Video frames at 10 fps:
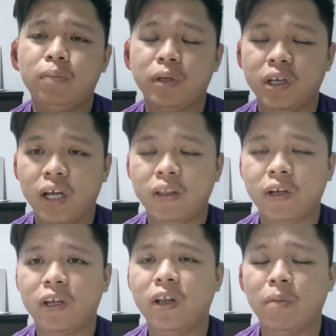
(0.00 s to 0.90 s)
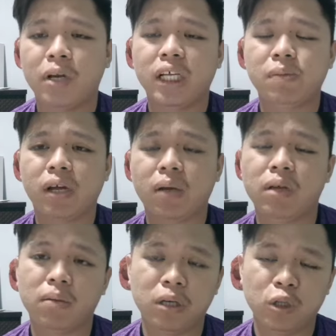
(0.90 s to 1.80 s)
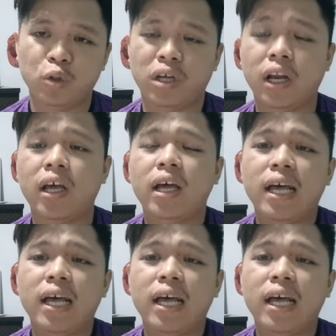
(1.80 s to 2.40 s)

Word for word: pendedahan terkini daripada SPRM yang mengejutkan.